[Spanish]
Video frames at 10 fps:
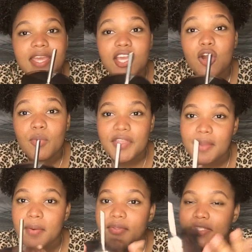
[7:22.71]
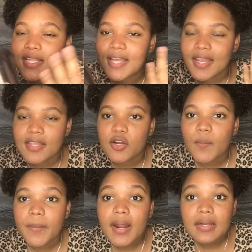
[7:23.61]
y como ya íbamos a dejar de
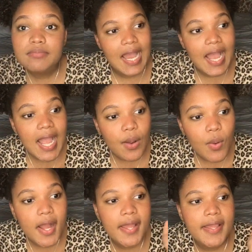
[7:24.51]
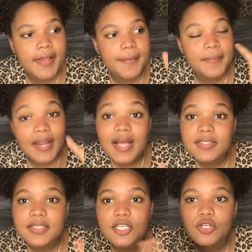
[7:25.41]
comprar agua en
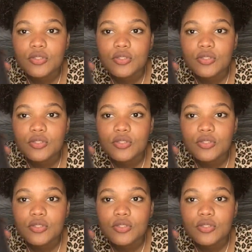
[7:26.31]
plástico,